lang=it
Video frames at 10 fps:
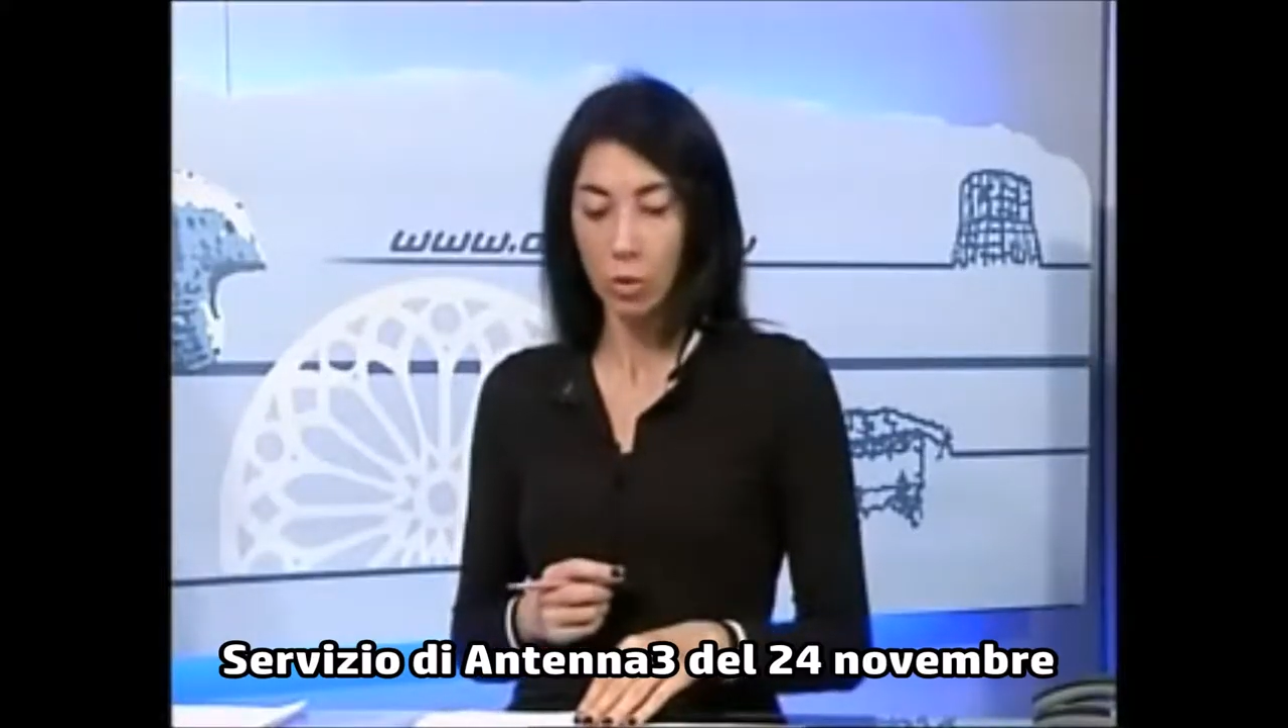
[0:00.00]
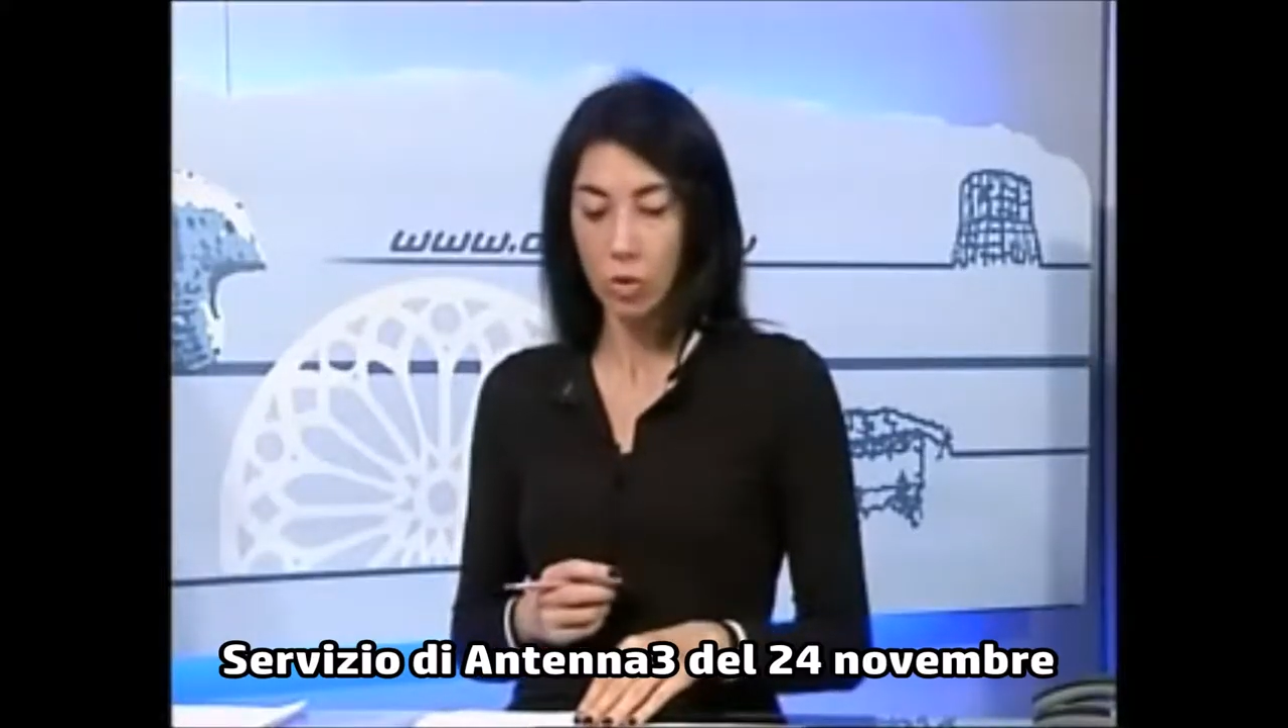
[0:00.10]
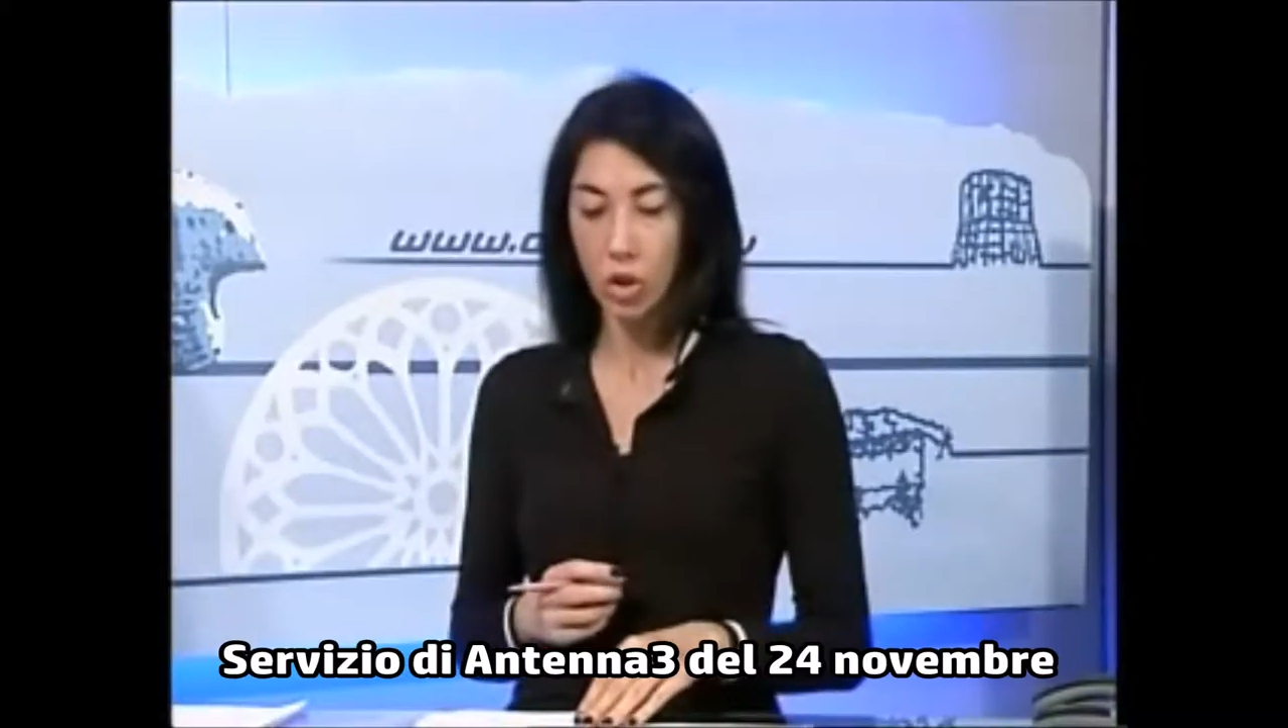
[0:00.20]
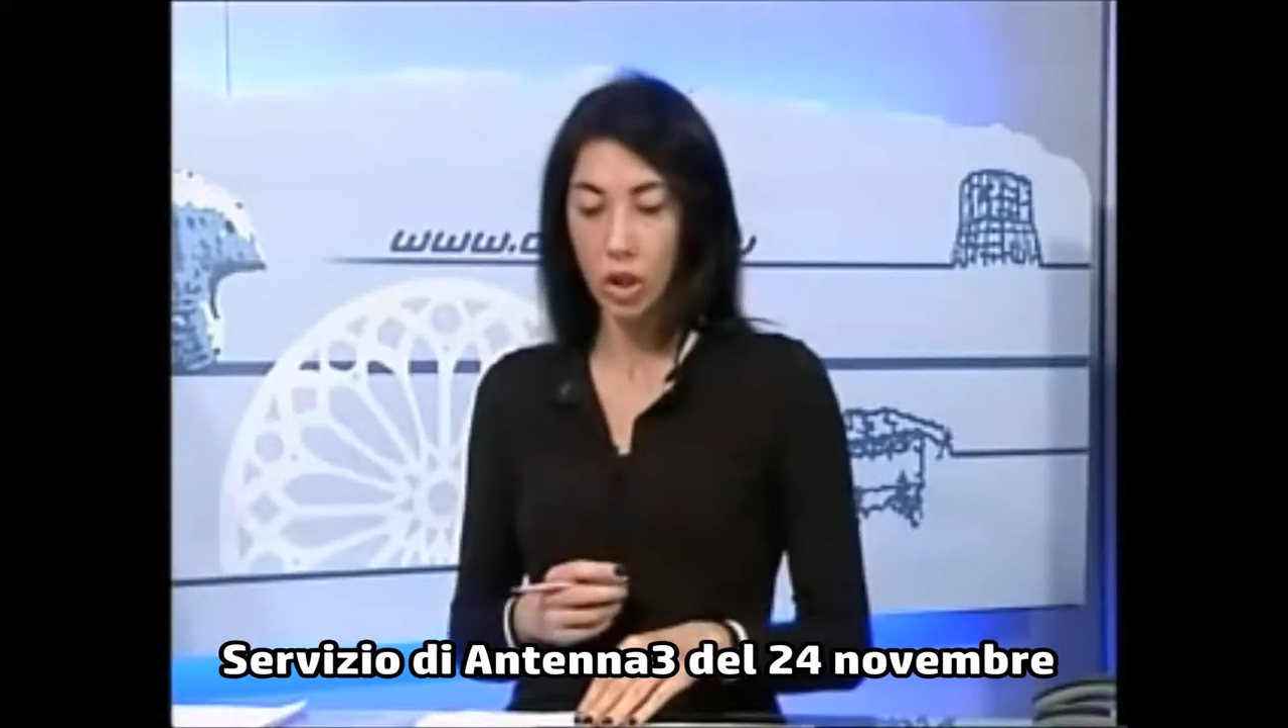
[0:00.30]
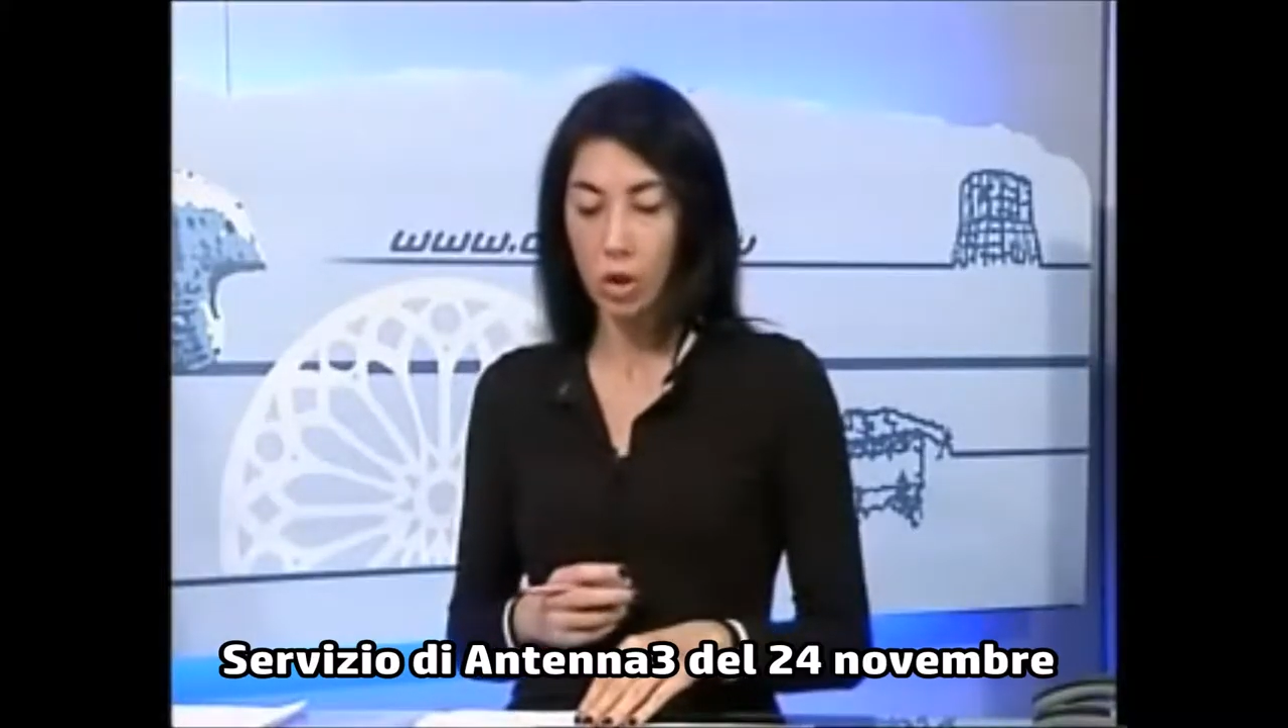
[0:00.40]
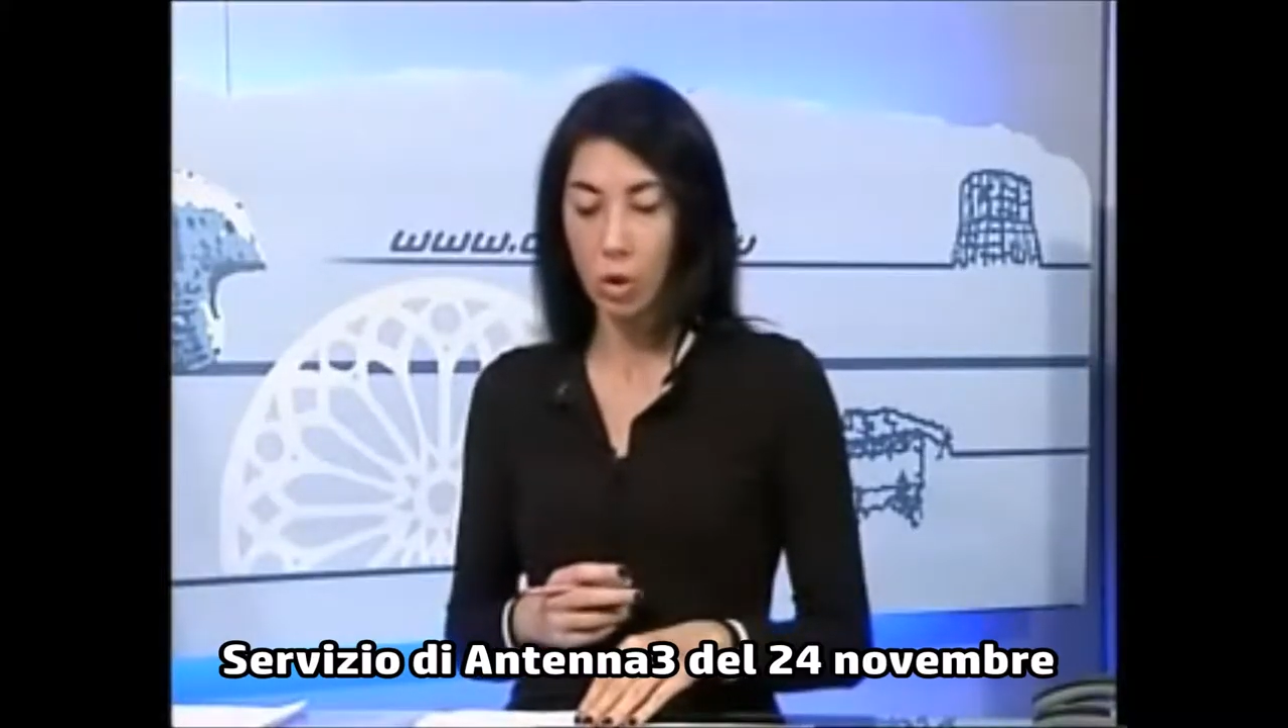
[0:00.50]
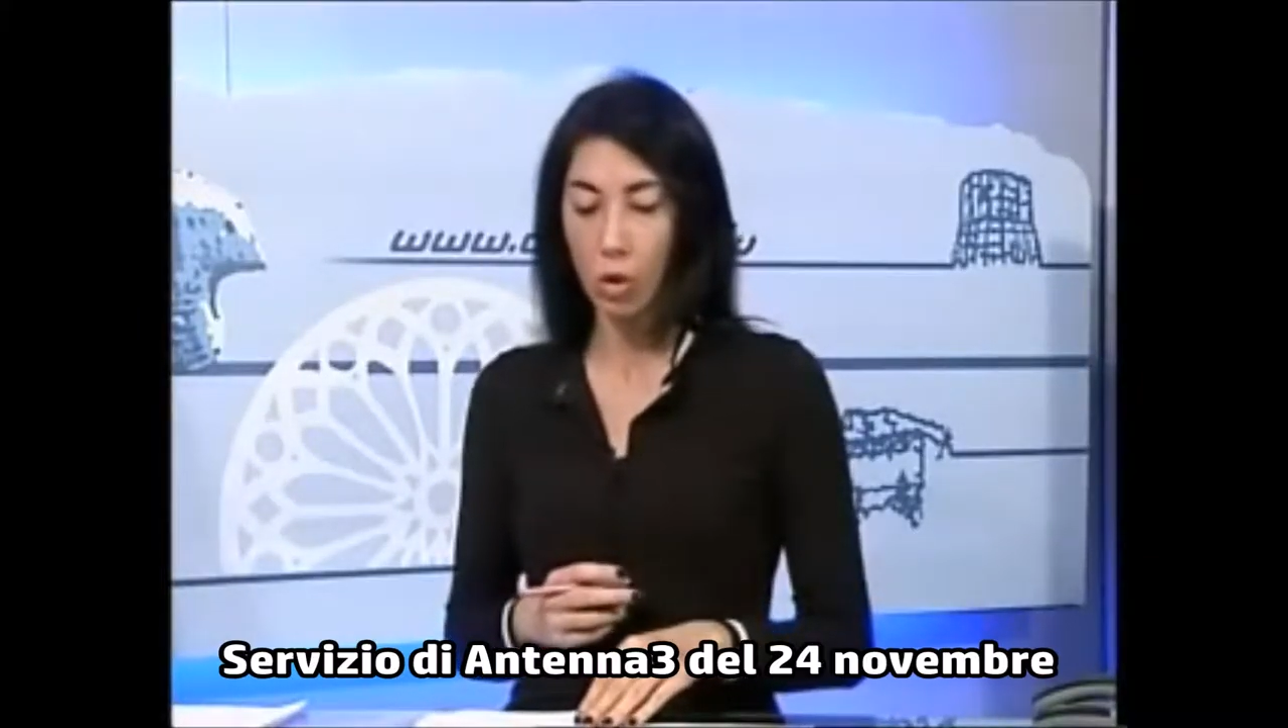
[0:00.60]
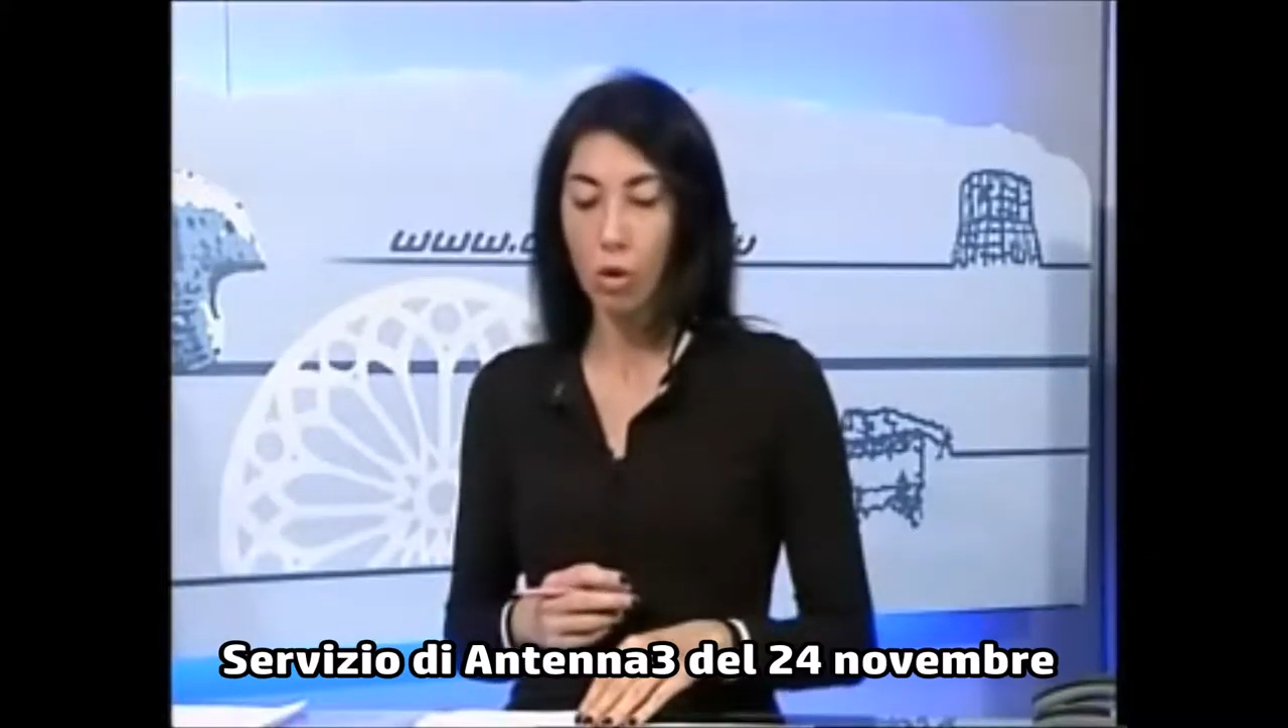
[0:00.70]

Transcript: Consiglio